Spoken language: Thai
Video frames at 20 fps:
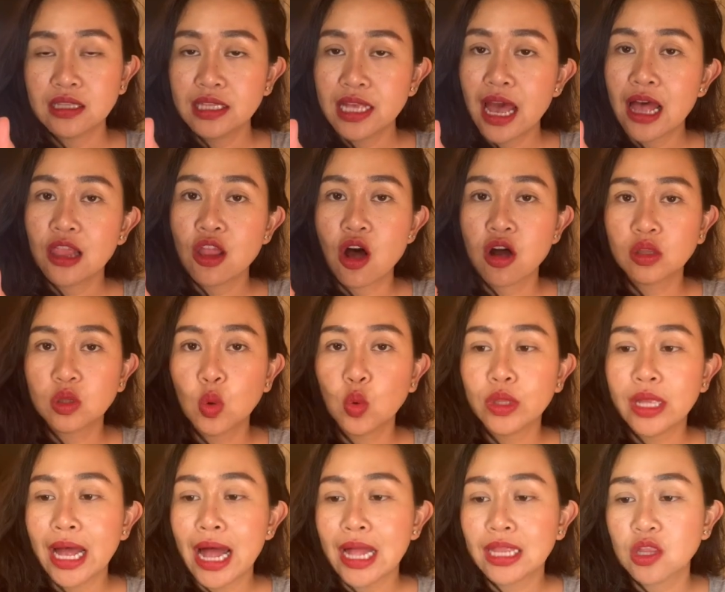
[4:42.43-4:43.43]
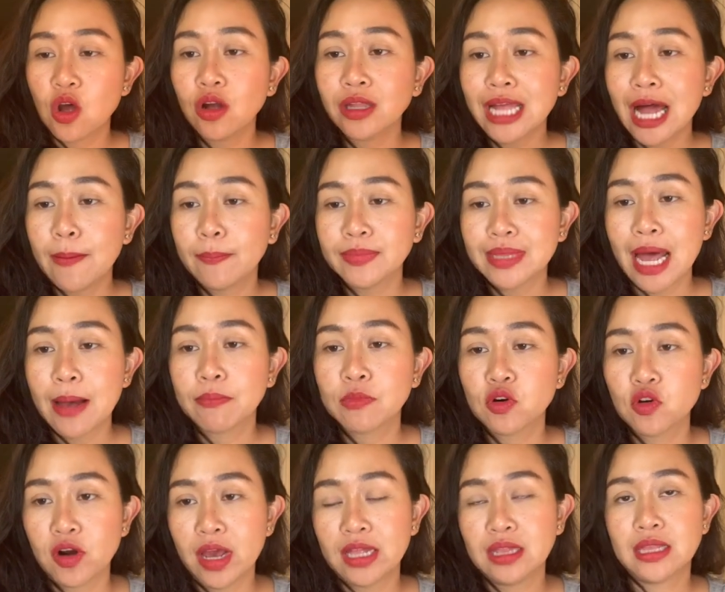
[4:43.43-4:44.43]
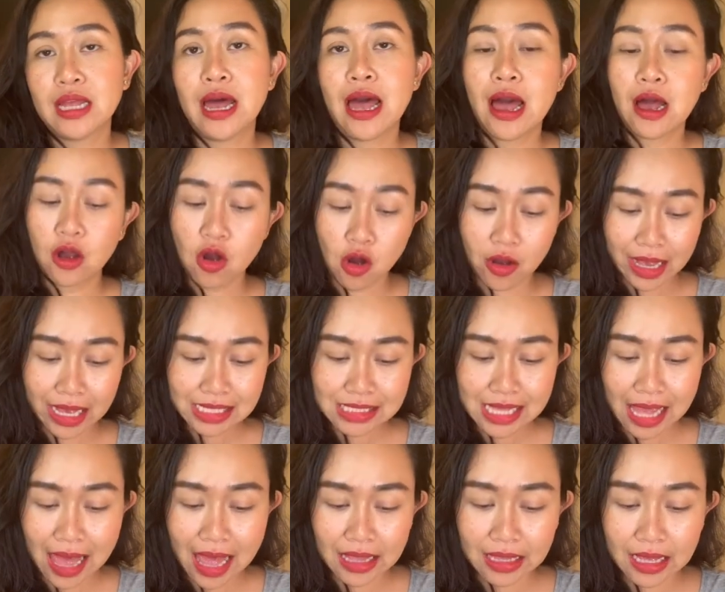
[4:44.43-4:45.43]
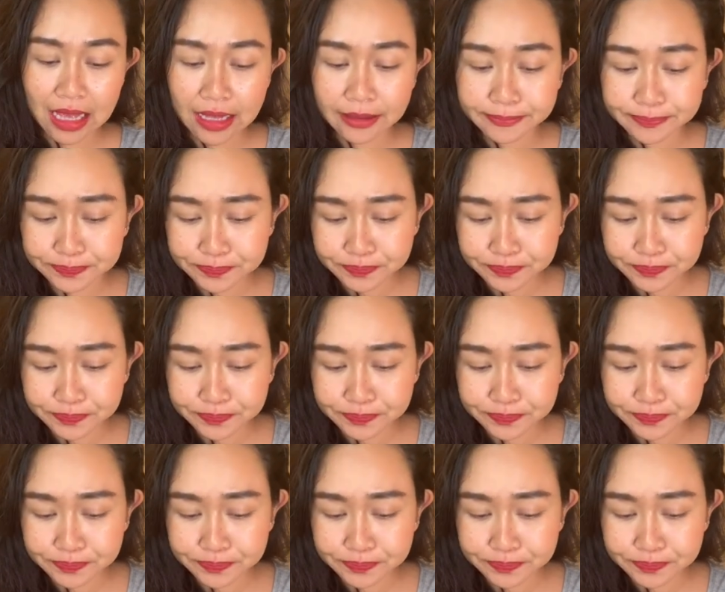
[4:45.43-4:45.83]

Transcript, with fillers: เนี่ยลองดูนะคะ ต้องทำตามเทรนด์นะคะเกาะกระแสนะคะ